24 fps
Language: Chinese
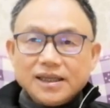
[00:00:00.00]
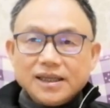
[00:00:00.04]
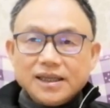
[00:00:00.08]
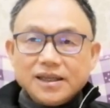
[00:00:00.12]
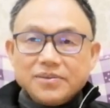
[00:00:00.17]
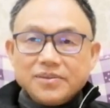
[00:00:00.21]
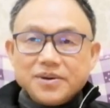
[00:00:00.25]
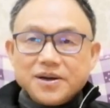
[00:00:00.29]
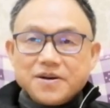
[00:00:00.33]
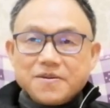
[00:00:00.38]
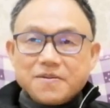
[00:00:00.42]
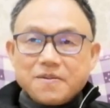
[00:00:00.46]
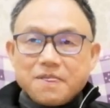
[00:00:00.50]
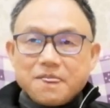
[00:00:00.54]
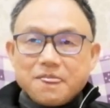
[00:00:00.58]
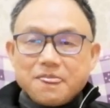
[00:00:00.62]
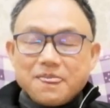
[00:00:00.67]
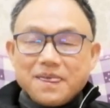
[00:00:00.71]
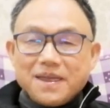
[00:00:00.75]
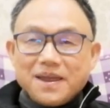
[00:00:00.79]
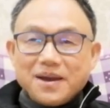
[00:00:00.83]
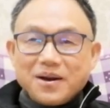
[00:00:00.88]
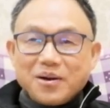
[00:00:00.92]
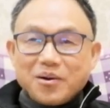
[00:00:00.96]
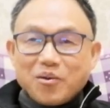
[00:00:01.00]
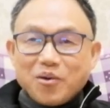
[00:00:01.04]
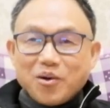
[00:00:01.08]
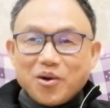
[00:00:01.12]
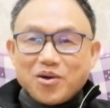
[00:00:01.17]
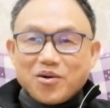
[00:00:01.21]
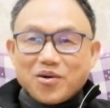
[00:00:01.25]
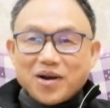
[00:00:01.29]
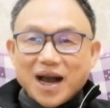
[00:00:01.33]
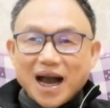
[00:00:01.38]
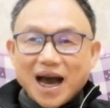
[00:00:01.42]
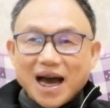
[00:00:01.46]
那么我
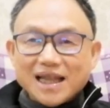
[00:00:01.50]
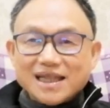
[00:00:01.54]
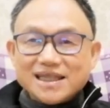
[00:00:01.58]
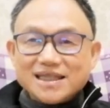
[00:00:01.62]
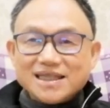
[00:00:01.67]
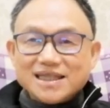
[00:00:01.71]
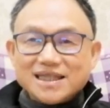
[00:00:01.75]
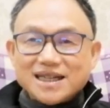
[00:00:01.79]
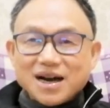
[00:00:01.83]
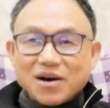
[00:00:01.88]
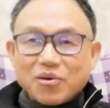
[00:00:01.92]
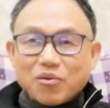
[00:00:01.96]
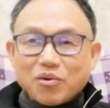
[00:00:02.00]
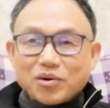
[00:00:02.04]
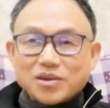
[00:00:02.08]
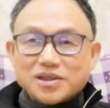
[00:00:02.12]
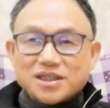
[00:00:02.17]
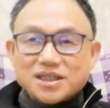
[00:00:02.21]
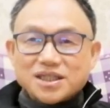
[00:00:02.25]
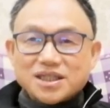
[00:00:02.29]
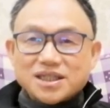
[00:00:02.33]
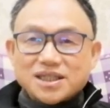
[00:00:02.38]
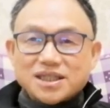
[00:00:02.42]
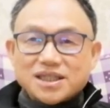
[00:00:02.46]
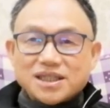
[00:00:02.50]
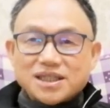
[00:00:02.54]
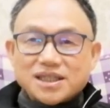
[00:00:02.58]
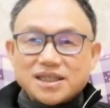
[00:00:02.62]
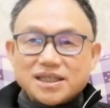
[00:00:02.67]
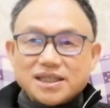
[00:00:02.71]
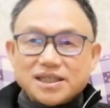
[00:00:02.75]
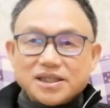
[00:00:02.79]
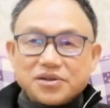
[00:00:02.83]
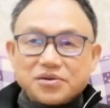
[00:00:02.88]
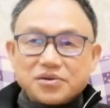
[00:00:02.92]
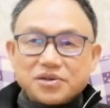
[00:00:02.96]
又看了一下我自
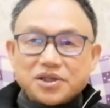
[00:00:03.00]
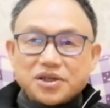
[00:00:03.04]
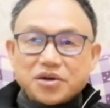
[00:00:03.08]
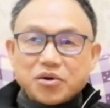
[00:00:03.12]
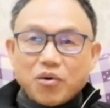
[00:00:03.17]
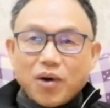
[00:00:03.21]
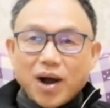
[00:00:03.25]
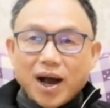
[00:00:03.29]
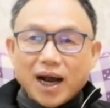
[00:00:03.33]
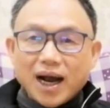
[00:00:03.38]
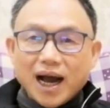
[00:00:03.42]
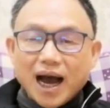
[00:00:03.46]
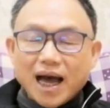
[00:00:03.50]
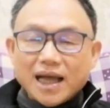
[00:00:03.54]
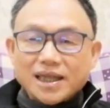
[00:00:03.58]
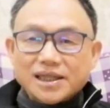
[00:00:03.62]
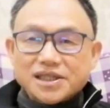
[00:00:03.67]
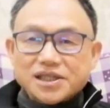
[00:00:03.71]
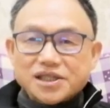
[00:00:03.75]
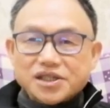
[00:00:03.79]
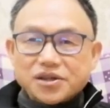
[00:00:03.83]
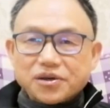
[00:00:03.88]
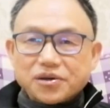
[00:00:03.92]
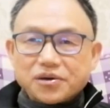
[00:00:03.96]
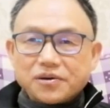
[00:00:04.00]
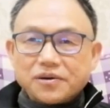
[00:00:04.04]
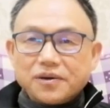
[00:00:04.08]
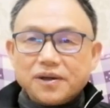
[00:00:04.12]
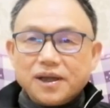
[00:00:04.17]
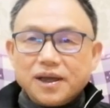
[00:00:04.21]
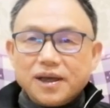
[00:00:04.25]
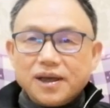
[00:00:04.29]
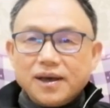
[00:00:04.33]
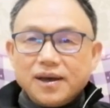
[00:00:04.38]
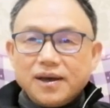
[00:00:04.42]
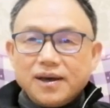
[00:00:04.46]
己有些观看的时候。
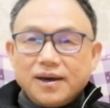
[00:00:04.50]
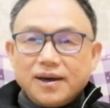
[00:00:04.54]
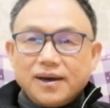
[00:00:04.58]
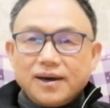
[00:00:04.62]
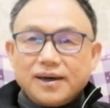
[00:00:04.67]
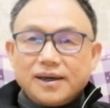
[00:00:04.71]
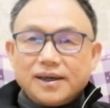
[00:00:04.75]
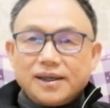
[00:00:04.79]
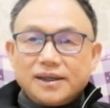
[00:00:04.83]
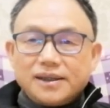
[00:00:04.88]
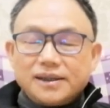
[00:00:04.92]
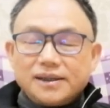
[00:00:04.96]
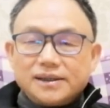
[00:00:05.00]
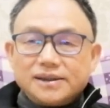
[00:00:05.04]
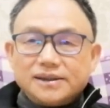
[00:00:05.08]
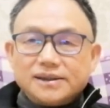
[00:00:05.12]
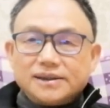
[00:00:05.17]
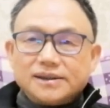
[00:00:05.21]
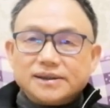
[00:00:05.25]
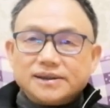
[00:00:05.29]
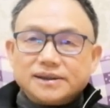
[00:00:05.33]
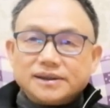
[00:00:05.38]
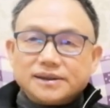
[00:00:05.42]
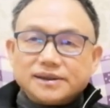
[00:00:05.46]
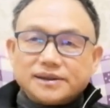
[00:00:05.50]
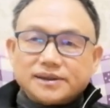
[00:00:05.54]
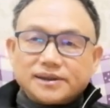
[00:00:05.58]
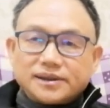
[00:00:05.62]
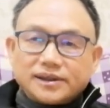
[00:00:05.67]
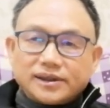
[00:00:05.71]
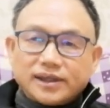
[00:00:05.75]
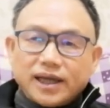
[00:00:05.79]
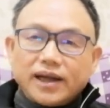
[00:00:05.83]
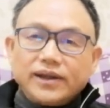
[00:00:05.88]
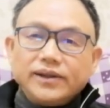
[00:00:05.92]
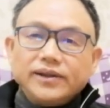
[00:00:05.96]
嗯，
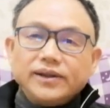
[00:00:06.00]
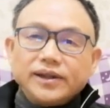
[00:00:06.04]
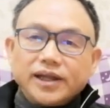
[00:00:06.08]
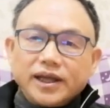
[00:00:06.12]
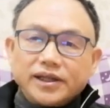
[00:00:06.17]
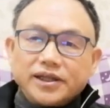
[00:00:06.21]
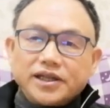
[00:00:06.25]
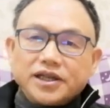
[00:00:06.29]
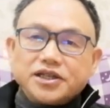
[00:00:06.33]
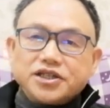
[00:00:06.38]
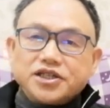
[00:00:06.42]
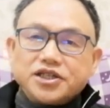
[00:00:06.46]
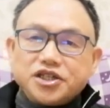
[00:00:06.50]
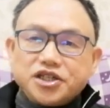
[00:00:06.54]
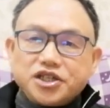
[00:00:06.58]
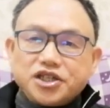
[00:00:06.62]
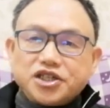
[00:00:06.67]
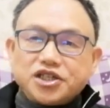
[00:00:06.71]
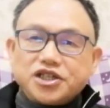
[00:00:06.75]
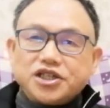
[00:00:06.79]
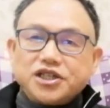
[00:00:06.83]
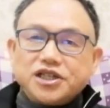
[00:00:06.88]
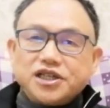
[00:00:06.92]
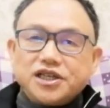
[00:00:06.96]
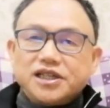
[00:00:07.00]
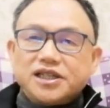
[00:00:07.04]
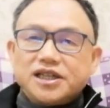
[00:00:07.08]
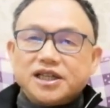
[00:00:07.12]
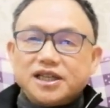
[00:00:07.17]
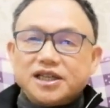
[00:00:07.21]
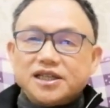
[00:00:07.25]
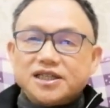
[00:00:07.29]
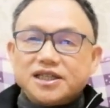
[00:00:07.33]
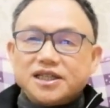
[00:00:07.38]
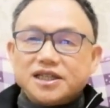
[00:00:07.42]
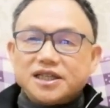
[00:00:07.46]
等等的一系列的
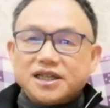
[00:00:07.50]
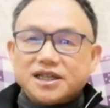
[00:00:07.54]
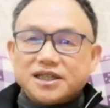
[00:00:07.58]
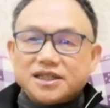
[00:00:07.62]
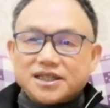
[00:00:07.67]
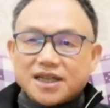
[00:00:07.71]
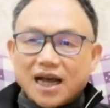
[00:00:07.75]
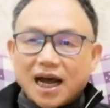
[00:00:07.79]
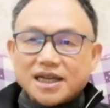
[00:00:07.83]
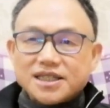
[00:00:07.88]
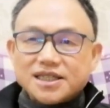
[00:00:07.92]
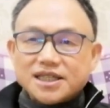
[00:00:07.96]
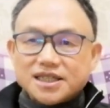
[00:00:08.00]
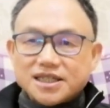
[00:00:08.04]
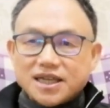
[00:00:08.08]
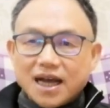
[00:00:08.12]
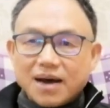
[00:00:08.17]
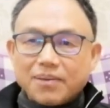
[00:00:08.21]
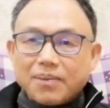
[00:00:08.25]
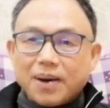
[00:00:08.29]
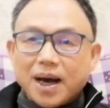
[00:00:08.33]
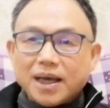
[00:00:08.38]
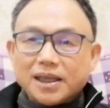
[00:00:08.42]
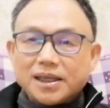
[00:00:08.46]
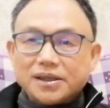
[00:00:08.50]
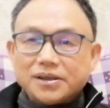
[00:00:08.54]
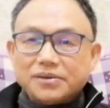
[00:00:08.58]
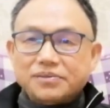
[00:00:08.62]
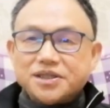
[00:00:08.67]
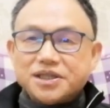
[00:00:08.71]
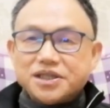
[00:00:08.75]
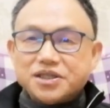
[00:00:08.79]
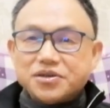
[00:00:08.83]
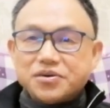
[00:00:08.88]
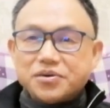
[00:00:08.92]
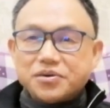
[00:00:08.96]
那些杂七杂八的
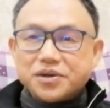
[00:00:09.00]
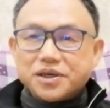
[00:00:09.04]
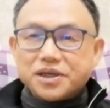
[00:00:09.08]
东西就